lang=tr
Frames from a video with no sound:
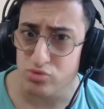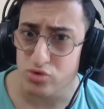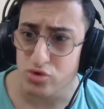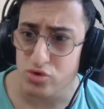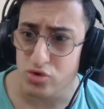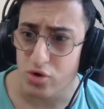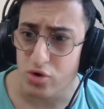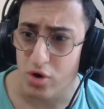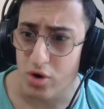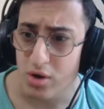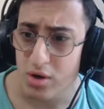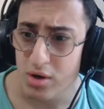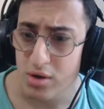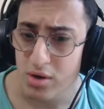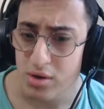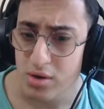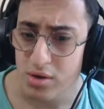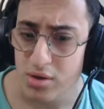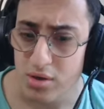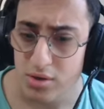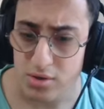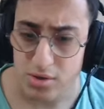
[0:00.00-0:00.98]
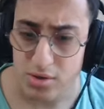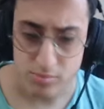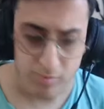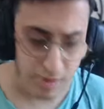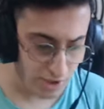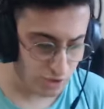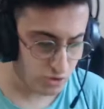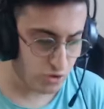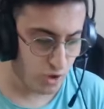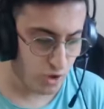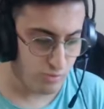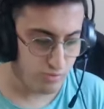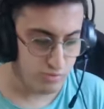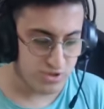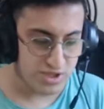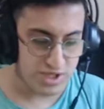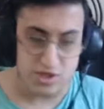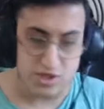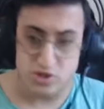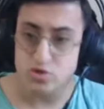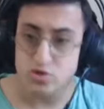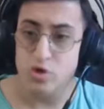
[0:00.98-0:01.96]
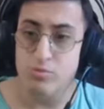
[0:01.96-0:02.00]
bunu? Bak son bu
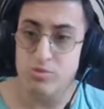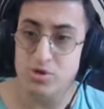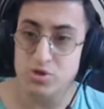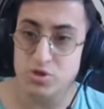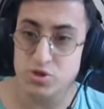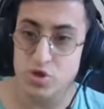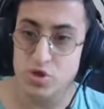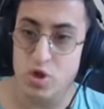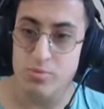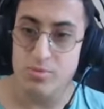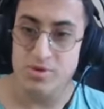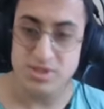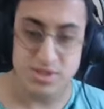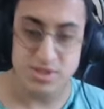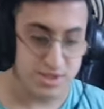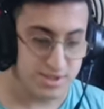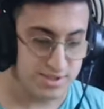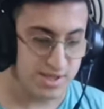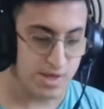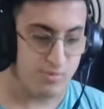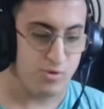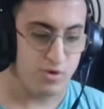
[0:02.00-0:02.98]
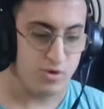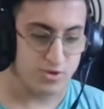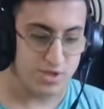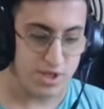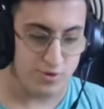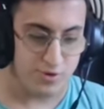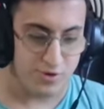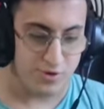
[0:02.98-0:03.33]
senin son maçın olmasını istemiyorsan.